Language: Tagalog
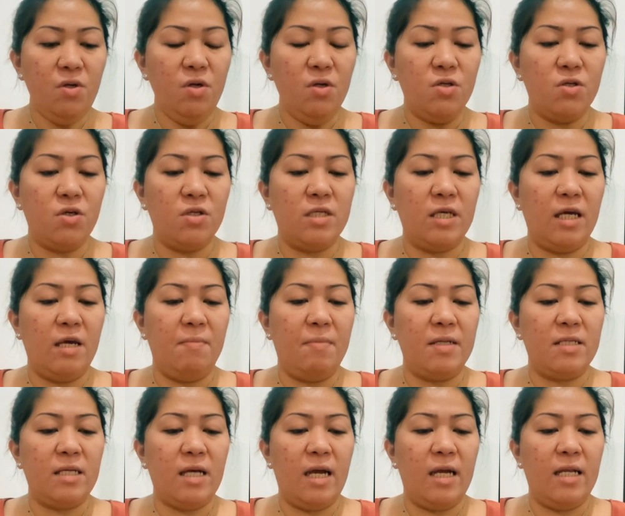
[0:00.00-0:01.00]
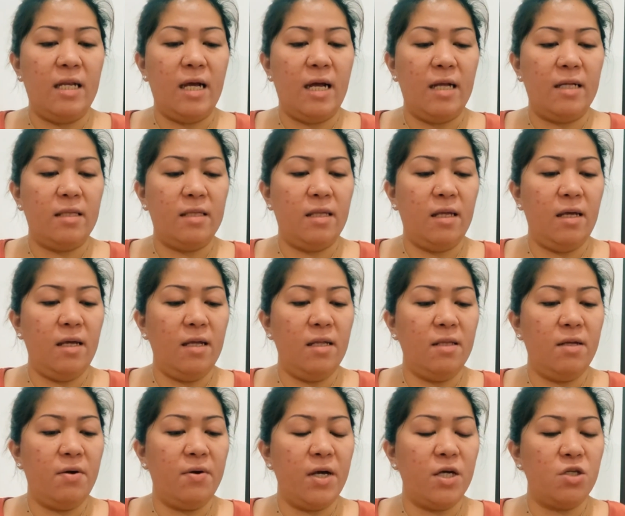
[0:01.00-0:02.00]
So, sige, basahin natin.
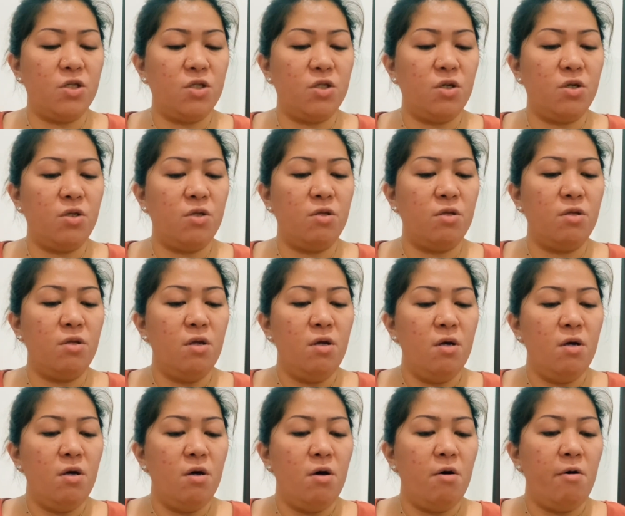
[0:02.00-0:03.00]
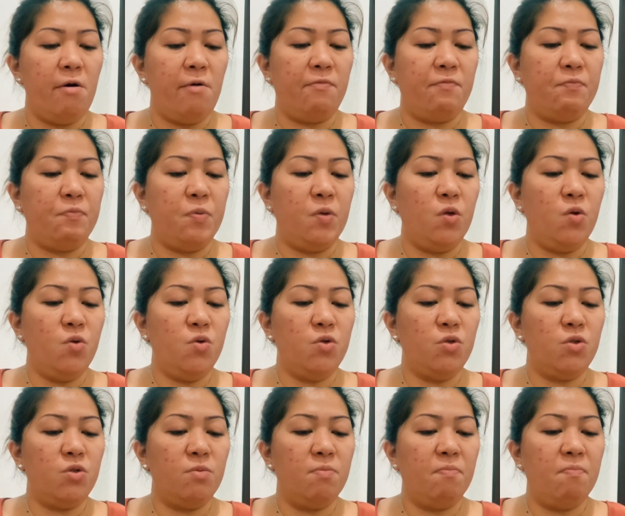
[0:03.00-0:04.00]
Direction of
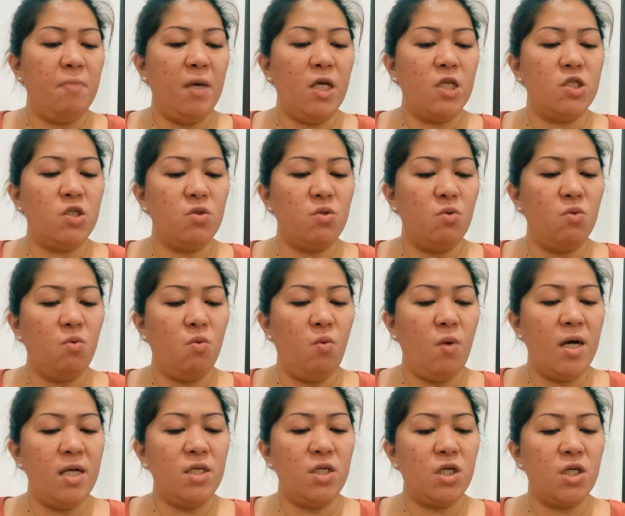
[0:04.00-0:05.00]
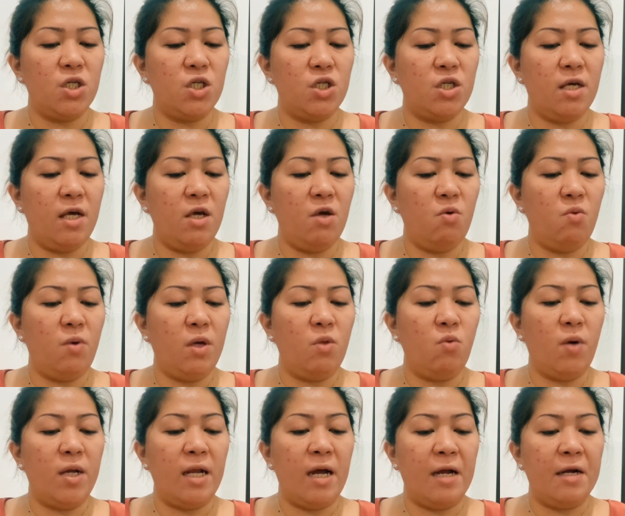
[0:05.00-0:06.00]
use. Mix one sachet with
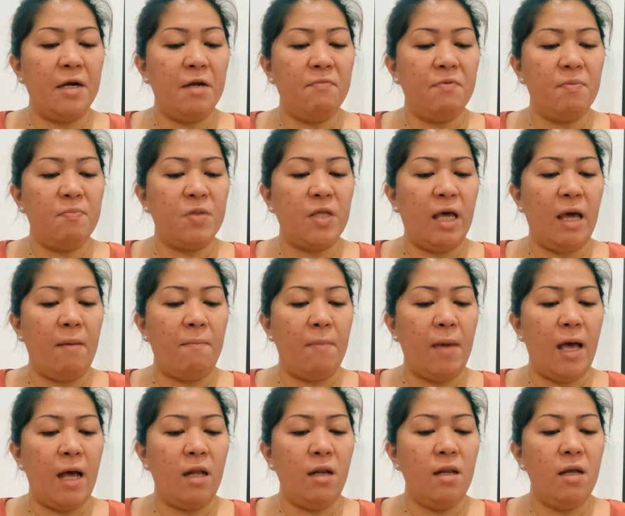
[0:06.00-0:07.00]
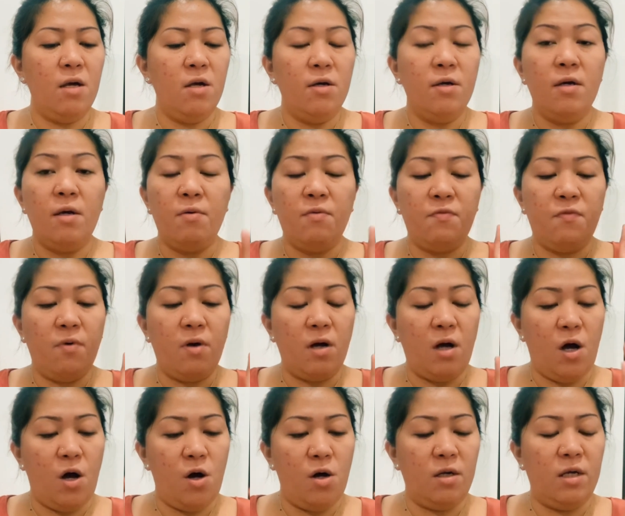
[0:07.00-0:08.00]
150 ml
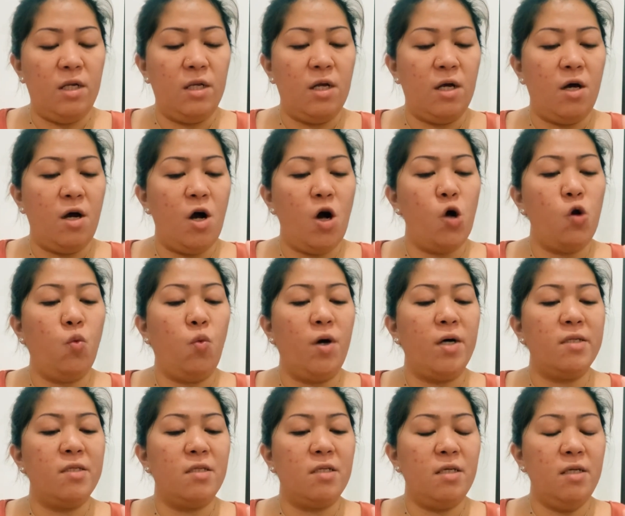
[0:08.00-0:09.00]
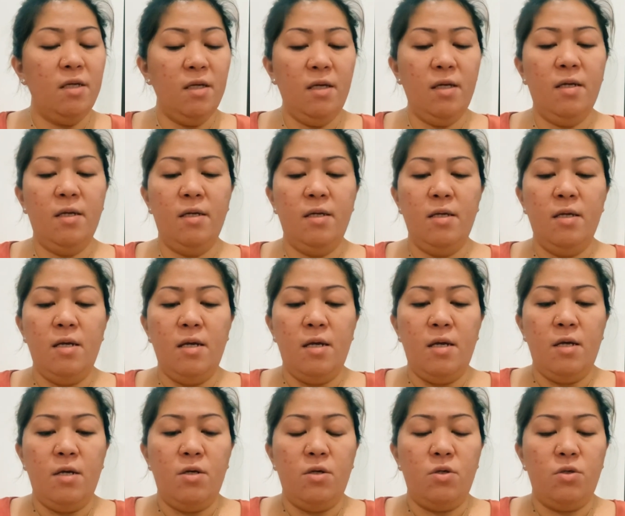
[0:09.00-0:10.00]
ah, in a hot water.
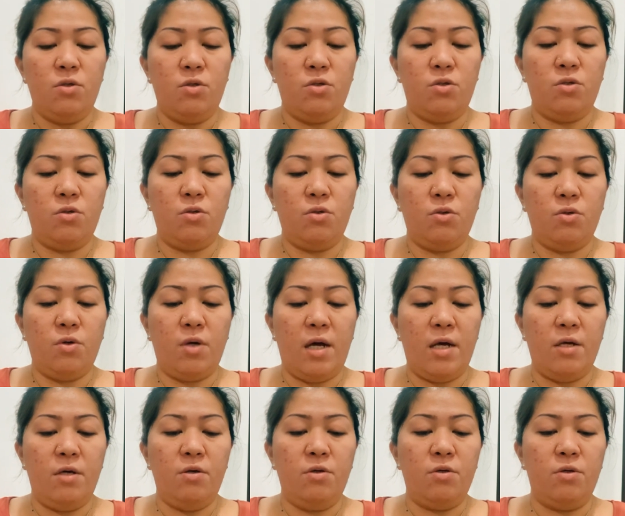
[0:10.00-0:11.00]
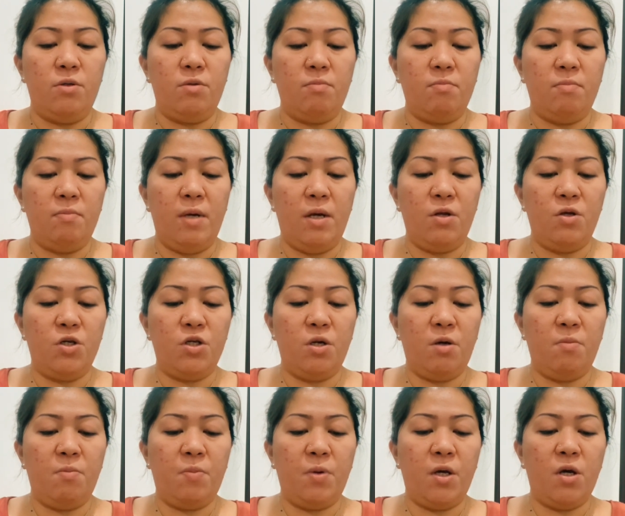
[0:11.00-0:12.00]
So, ayun. Meron
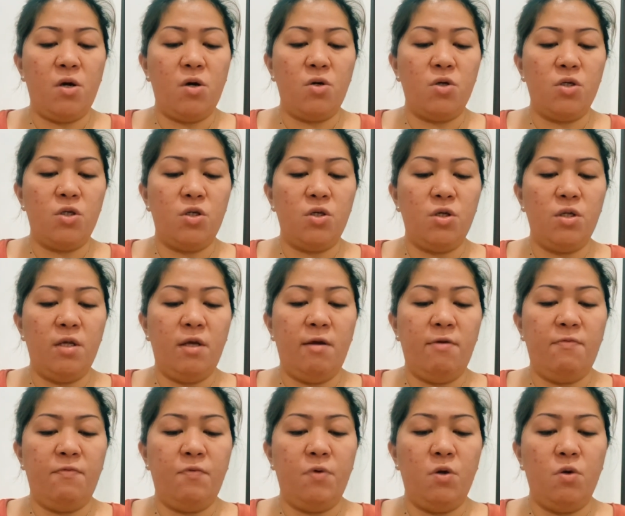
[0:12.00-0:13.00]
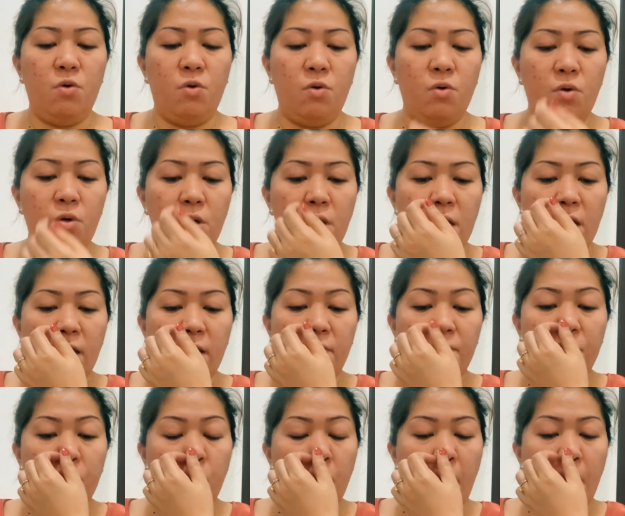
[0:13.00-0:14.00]
siyang precaution if you,
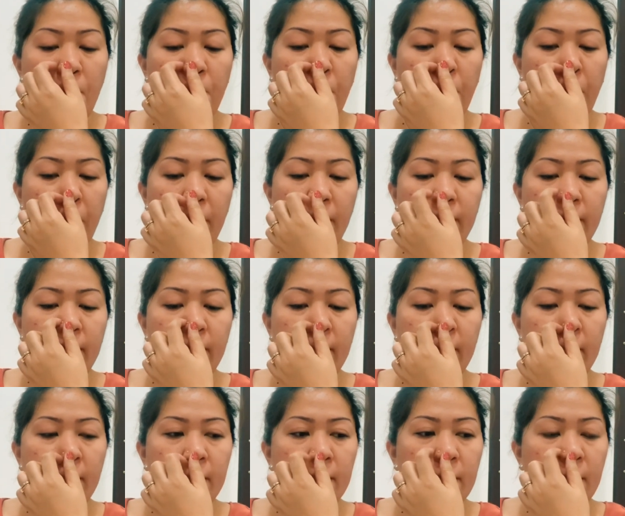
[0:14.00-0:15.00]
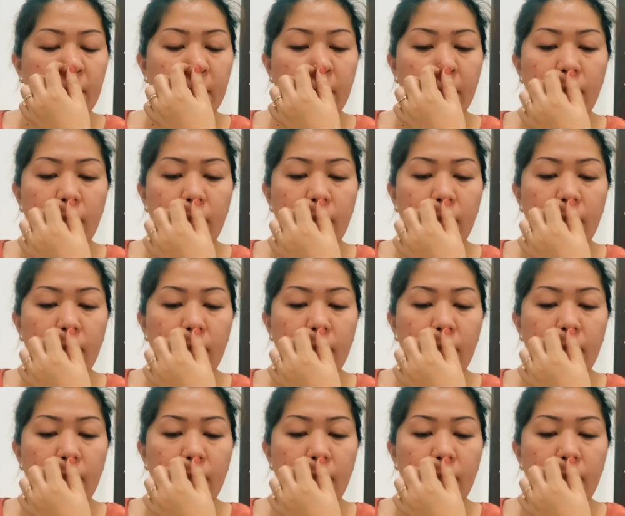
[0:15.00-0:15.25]
if you are pregnant,